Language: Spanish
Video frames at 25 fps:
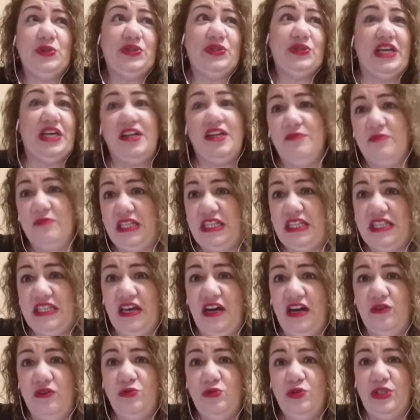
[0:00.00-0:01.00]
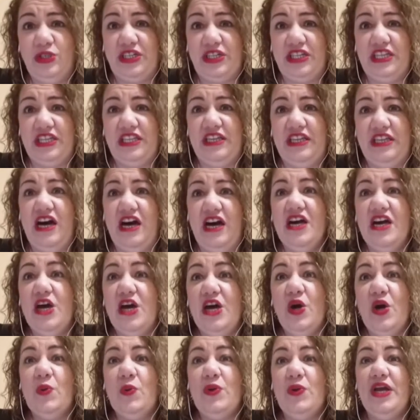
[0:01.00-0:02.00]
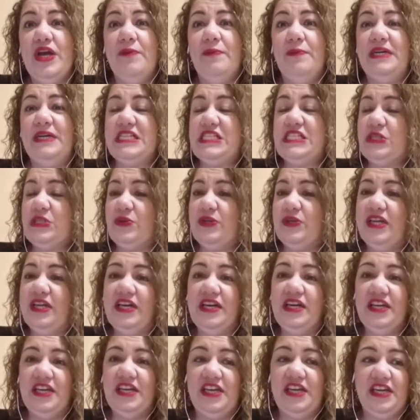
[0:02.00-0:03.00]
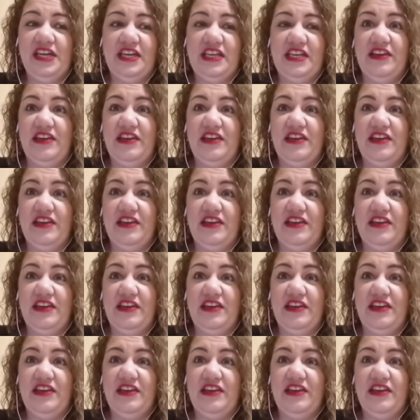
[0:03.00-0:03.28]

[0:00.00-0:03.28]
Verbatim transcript: totalmente aburrida una persona eh,